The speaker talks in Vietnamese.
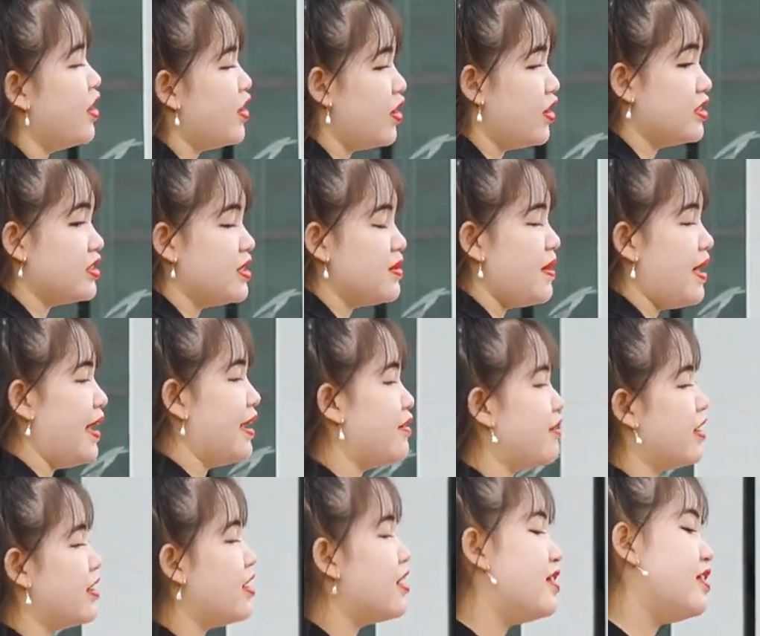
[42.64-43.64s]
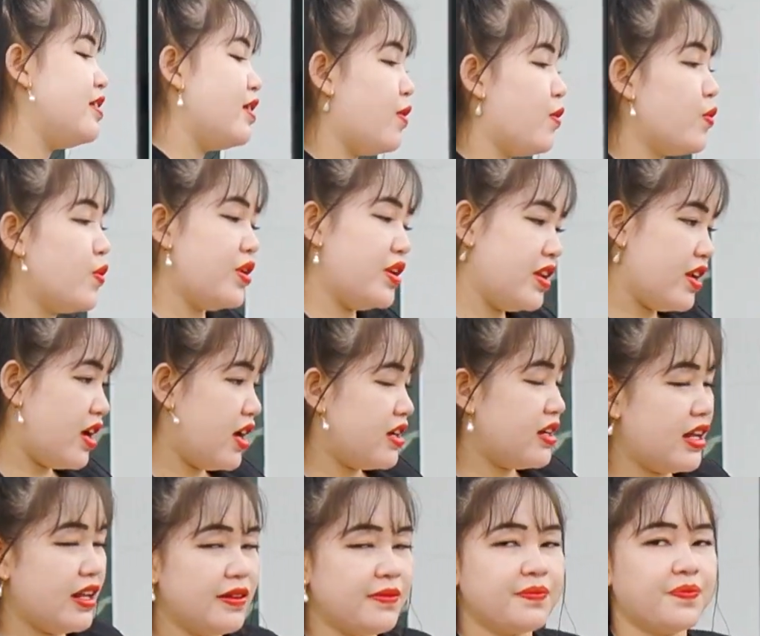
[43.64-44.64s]
Rồi tiếp theo là đến dòng Winner
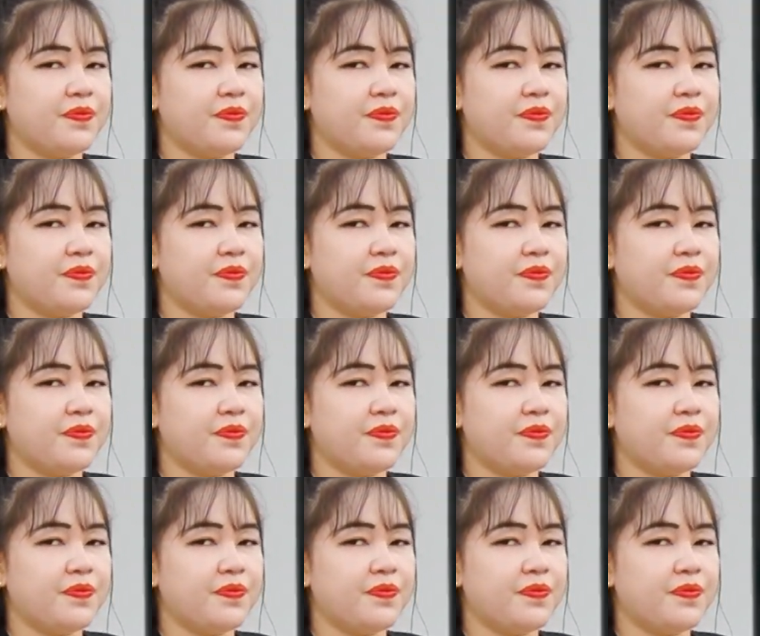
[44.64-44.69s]
đi.